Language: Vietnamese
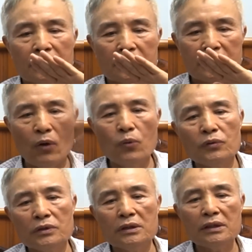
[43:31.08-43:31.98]

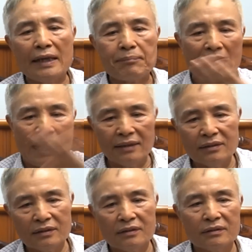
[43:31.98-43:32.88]
sau những cái năm
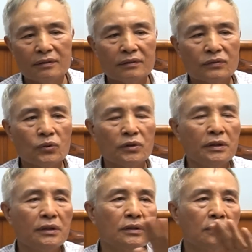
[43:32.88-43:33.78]
tháng thôi
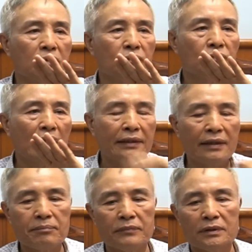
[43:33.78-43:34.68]
thì anh
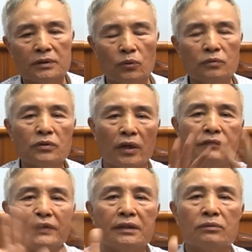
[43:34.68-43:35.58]
em mình cũng nói
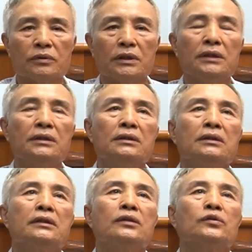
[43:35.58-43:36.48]
với các đồng chí
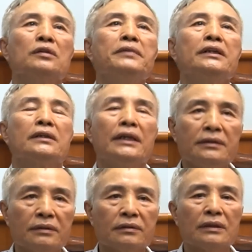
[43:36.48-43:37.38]
cựu chiến binh ở đây
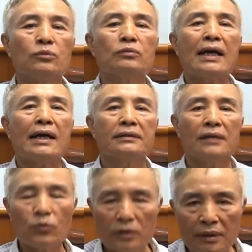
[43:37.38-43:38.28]
là chúng ta
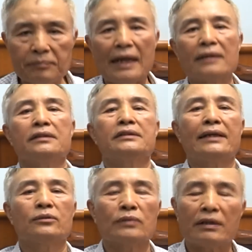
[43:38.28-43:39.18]
sau những năm tháng chiến
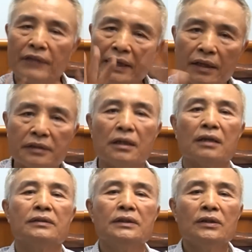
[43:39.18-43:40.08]
tranh chúng ta về đời
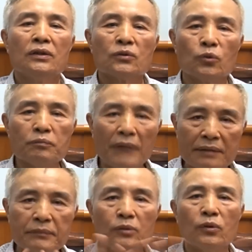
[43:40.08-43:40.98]
thường cũng
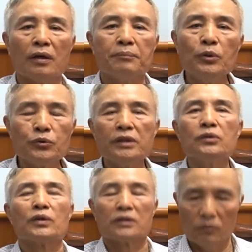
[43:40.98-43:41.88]
bận bị của mưu sinh
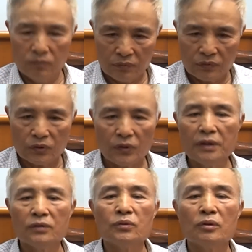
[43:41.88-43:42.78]
cuộc sống, cho
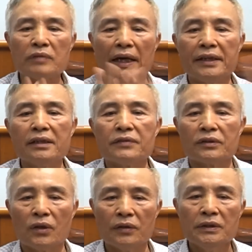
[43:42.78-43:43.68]
nên cũng không để ý cái
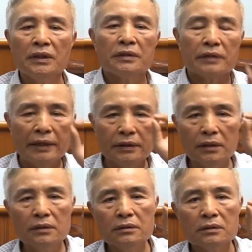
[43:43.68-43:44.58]
việc đó. Thế
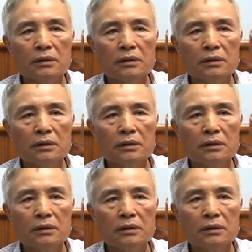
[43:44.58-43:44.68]
nhưng